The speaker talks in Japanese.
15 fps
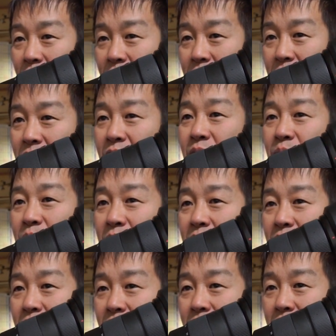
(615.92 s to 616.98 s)
こう
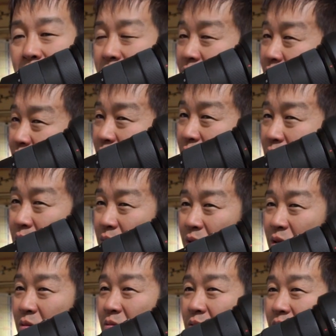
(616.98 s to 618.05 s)
CPU CPU っ
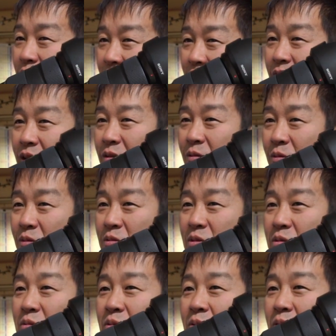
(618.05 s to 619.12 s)
ていうんですかねこの
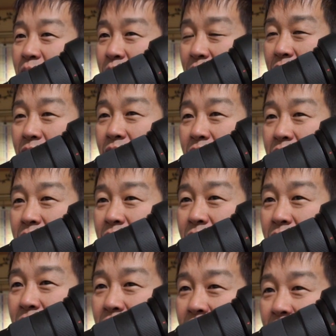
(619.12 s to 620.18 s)
頭脳が
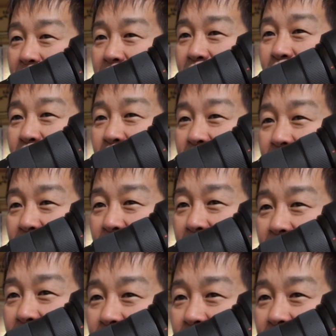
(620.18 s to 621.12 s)
賢すぎる